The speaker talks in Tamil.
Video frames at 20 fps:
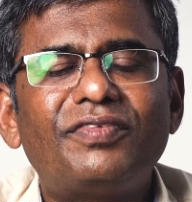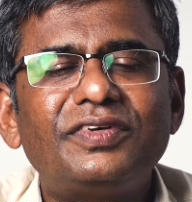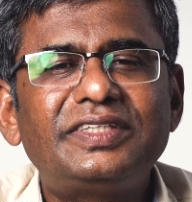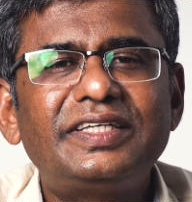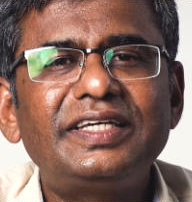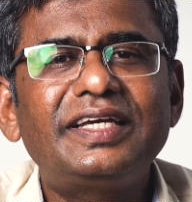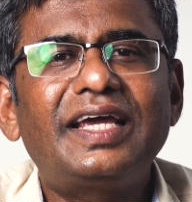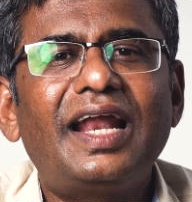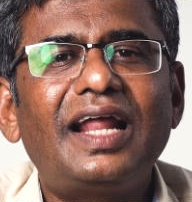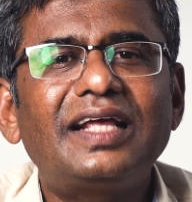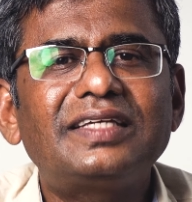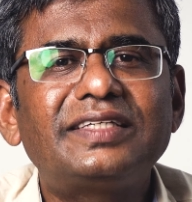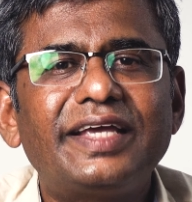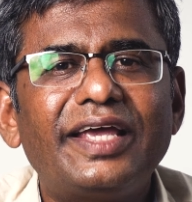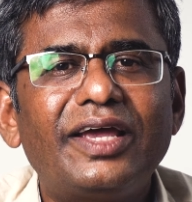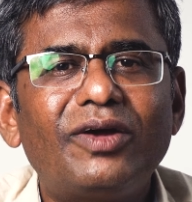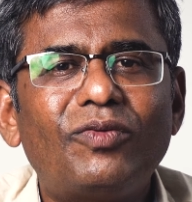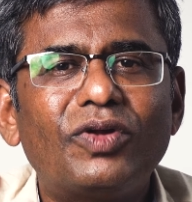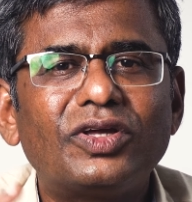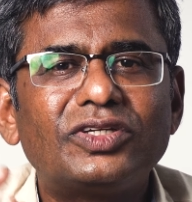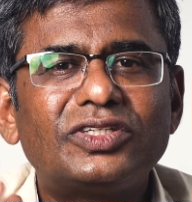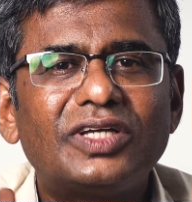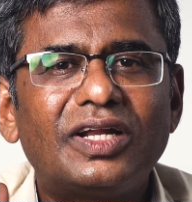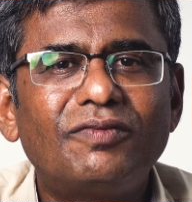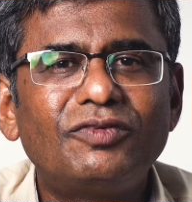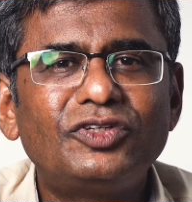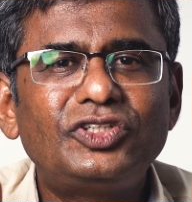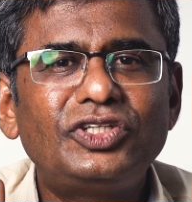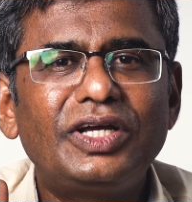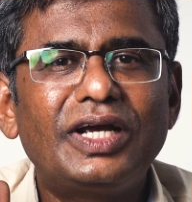ஃபிசிக்கலாக செய்யக்கூடிய
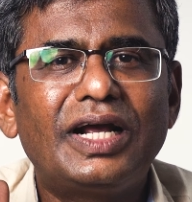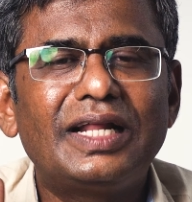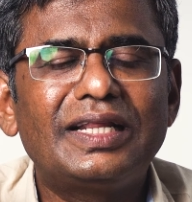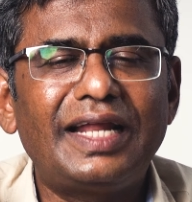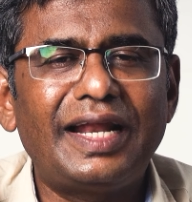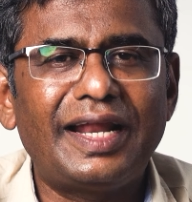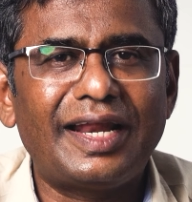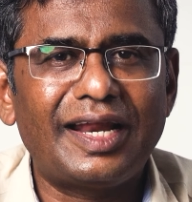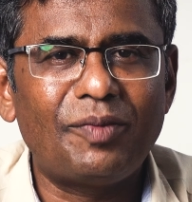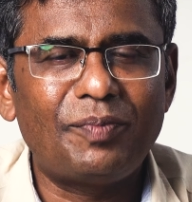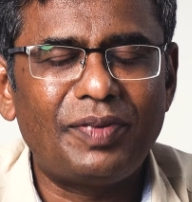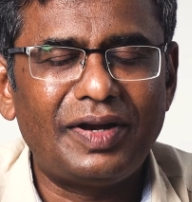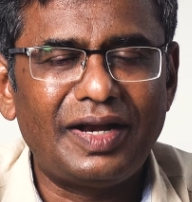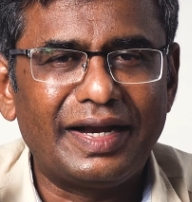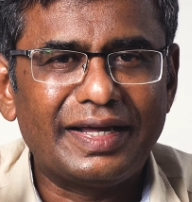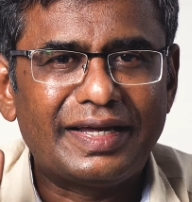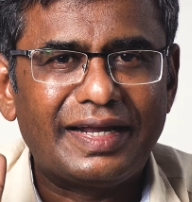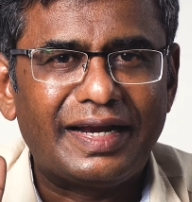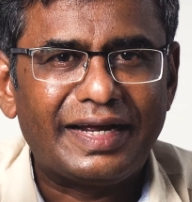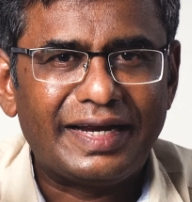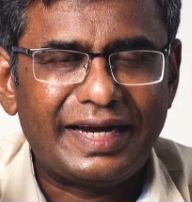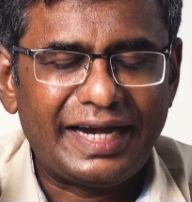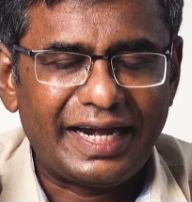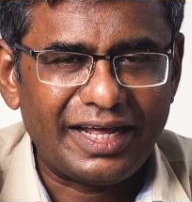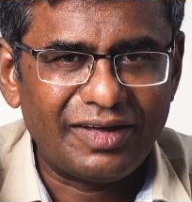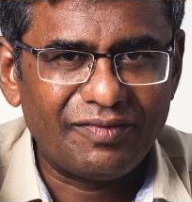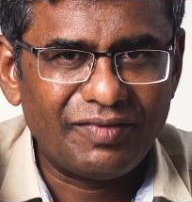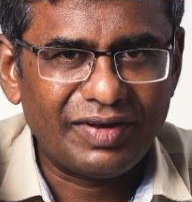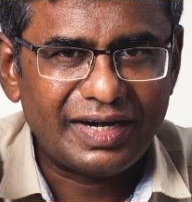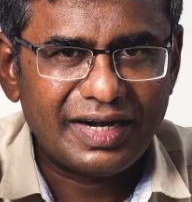சில விஷயங்கள் தான் நிறைய பேர் நினைக்கிறாங்க
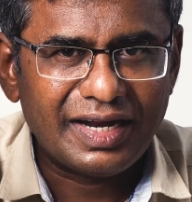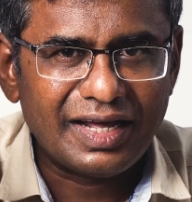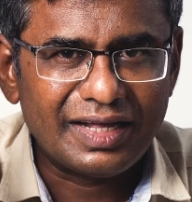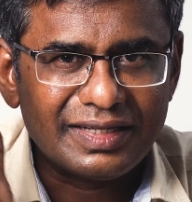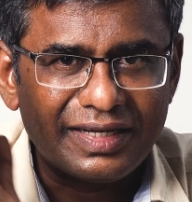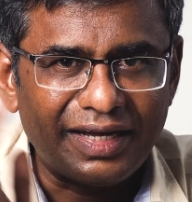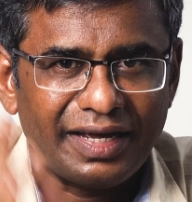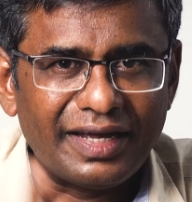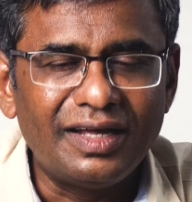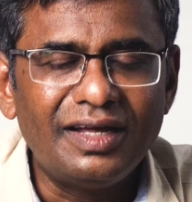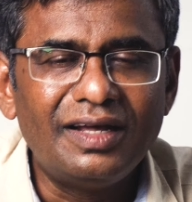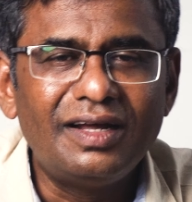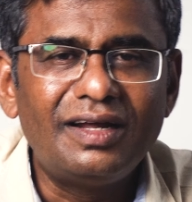கிடையவே கிடையாதுங்க